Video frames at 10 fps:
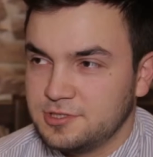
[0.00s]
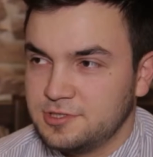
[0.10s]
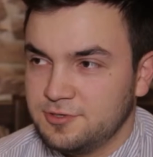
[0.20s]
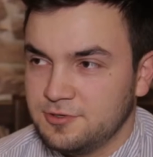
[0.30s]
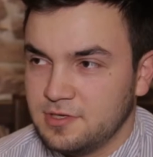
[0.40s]

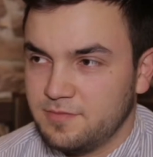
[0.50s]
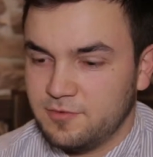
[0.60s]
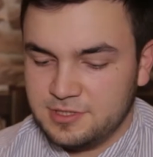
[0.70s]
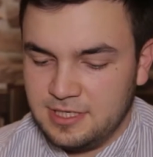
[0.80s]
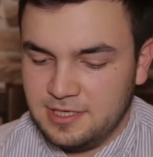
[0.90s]
сестренка
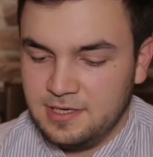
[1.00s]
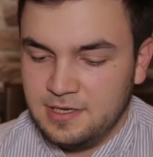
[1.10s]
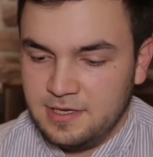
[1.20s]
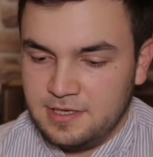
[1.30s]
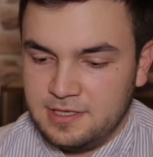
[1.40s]
после
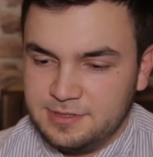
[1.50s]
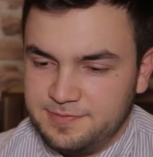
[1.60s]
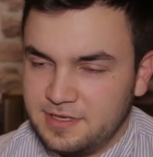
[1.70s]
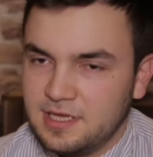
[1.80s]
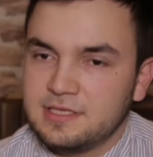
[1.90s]

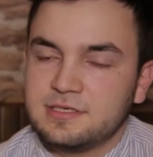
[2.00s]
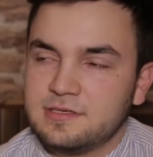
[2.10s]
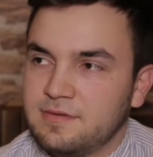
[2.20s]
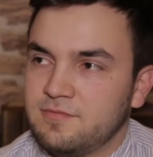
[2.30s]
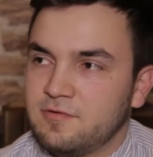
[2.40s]

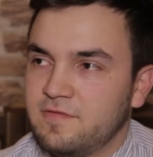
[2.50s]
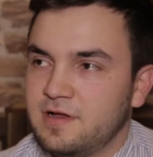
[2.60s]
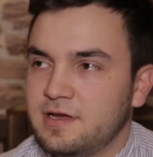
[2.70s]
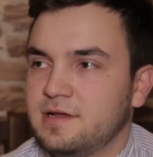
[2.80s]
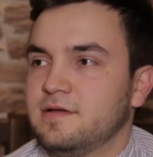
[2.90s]
депортации, там
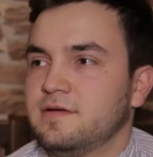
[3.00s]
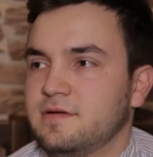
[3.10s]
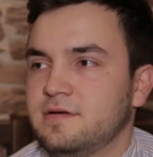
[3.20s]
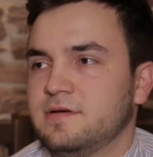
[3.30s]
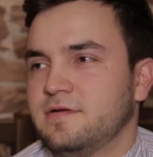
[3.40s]
буквально
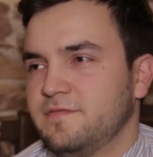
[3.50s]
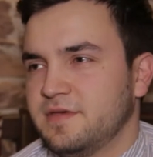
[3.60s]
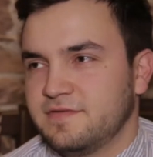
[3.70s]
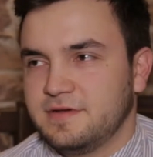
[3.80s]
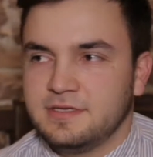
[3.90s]
в
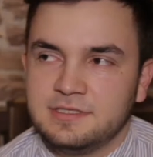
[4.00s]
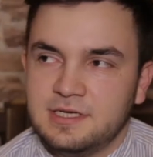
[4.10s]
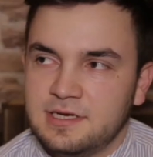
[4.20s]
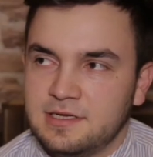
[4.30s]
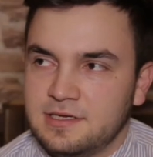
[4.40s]
первые
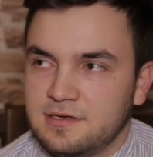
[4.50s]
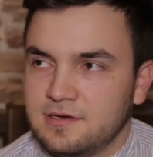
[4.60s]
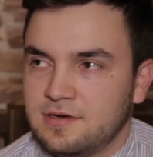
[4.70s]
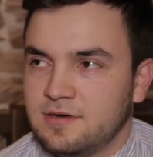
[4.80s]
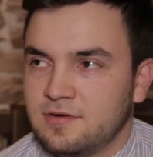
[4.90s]
недели
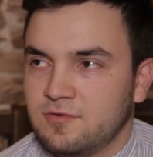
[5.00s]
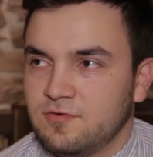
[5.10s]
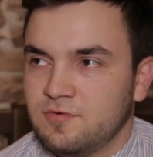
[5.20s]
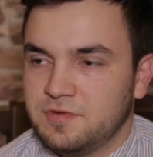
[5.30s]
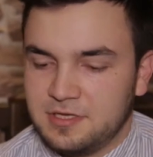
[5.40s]

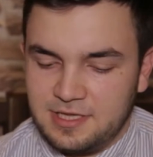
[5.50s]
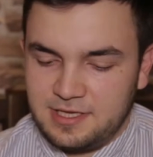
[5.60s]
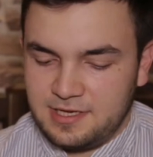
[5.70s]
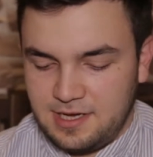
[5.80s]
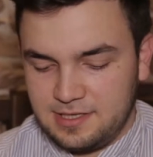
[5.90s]
умерла,
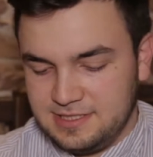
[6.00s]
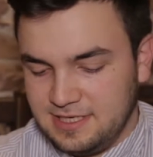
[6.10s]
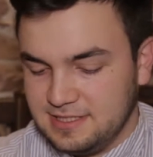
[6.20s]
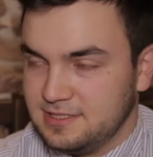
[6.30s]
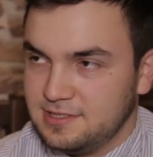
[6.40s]
так как
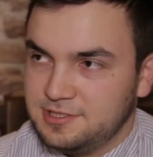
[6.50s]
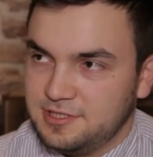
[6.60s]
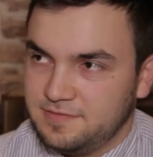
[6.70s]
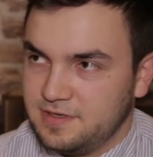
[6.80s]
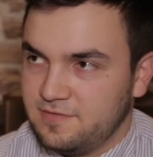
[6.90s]
заразилась
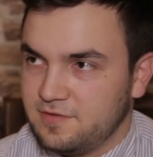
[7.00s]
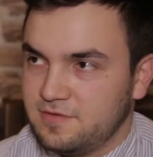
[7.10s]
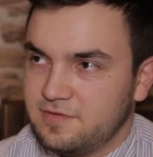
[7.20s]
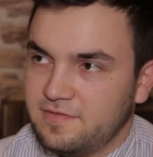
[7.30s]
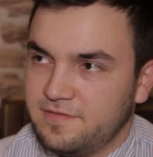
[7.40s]
чем-то вот
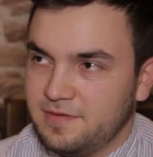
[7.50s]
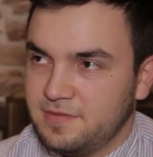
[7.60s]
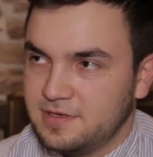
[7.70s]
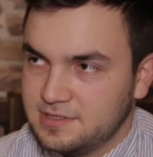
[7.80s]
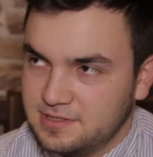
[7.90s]
во
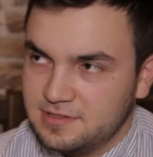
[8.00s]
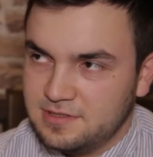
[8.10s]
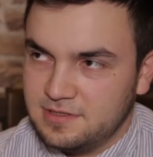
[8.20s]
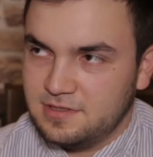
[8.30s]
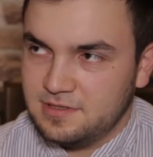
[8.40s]
время
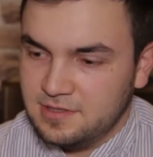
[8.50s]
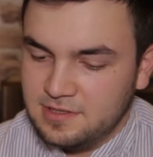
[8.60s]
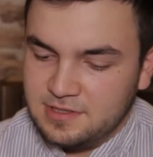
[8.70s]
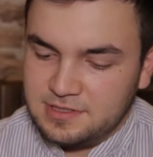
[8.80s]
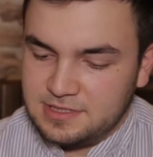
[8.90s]

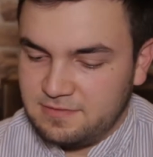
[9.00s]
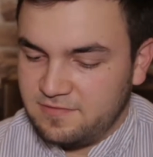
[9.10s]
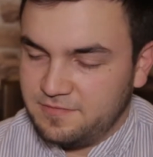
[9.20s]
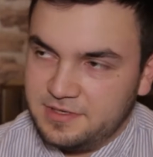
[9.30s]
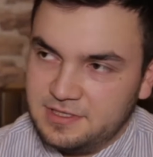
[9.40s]

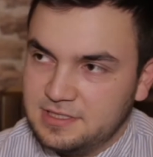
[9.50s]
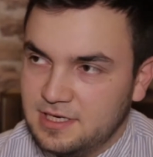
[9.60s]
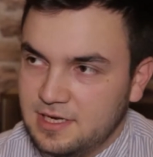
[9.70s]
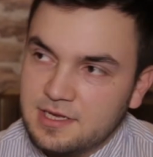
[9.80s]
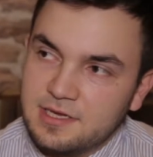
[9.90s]
самого
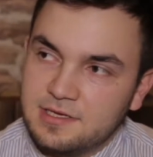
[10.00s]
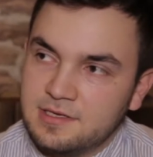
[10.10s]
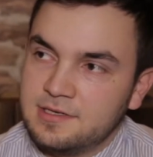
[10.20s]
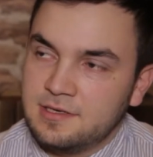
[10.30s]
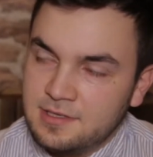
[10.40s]
переселения,